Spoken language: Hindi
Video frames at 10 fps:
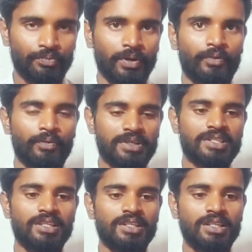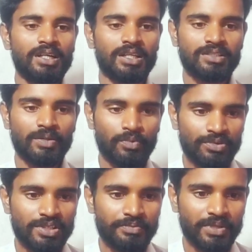परफॉर्मेंस के लिए अच्छा
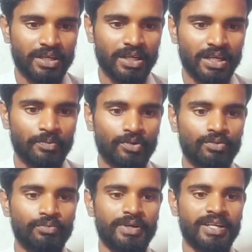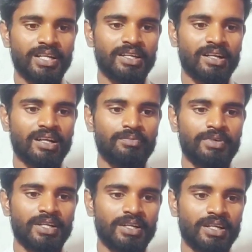प्रोसेसर मिल रहा है आपको मीडिया टेक का
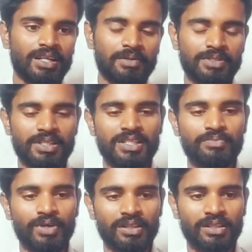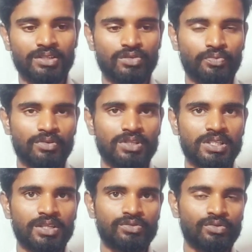मीडिया टेक डायमेंसिटी बहत्तर सौ
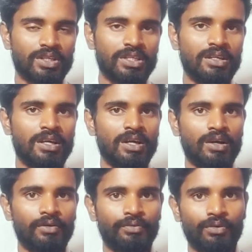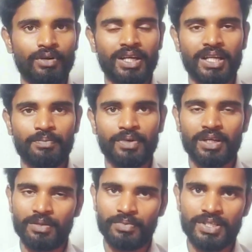प्रोसेसर जो कि फोर एम पर
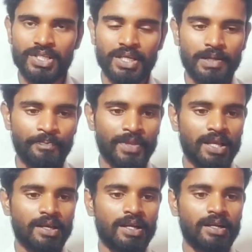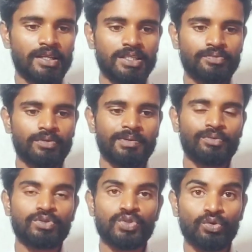ही बेस्ट है एंड इस फोन में
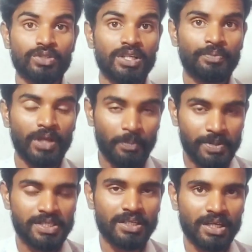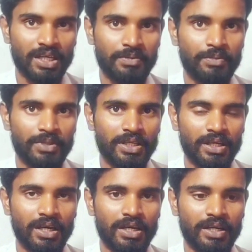आपको चौंसठ मेगा पिक्सल का कैमरा
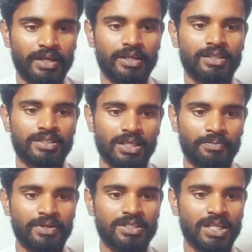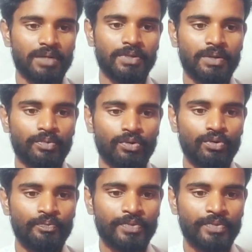मिलेगा एंड सेल्फी के साइड में आपको